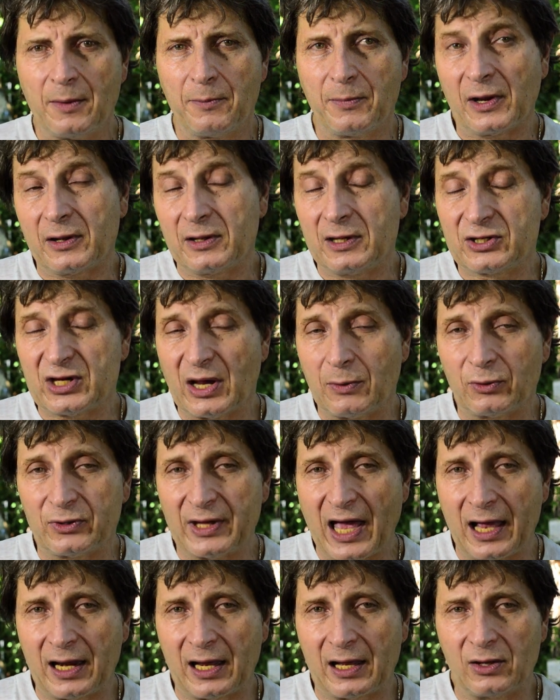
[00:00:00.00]
per diciamo,
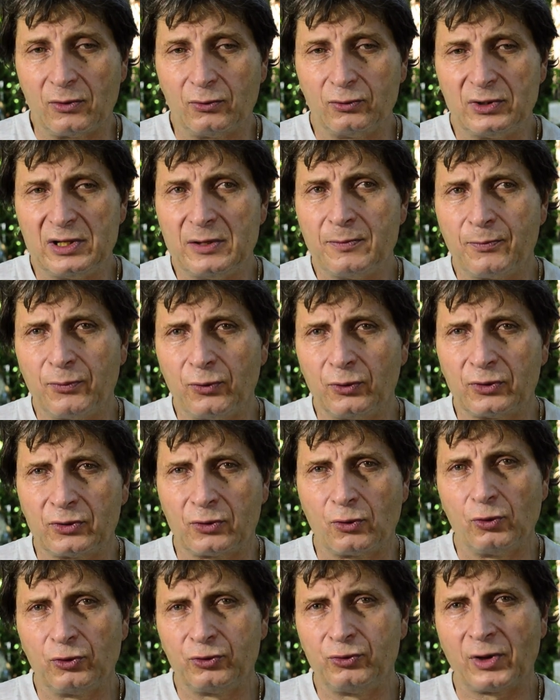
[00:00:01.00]
dare un input
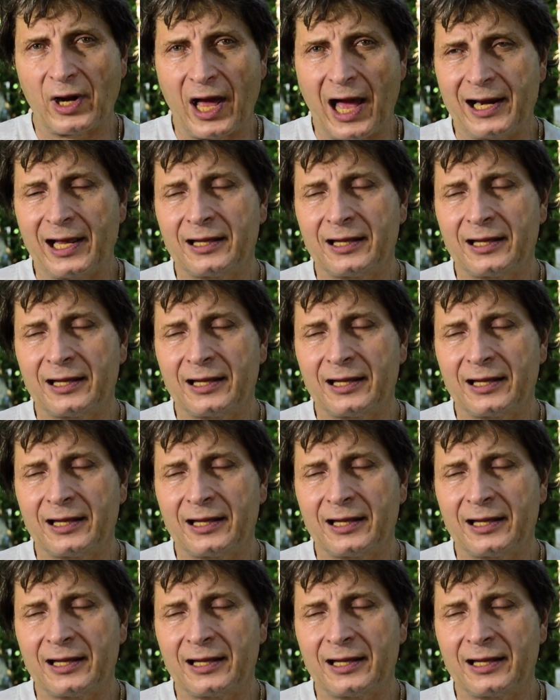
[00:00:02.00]
culturale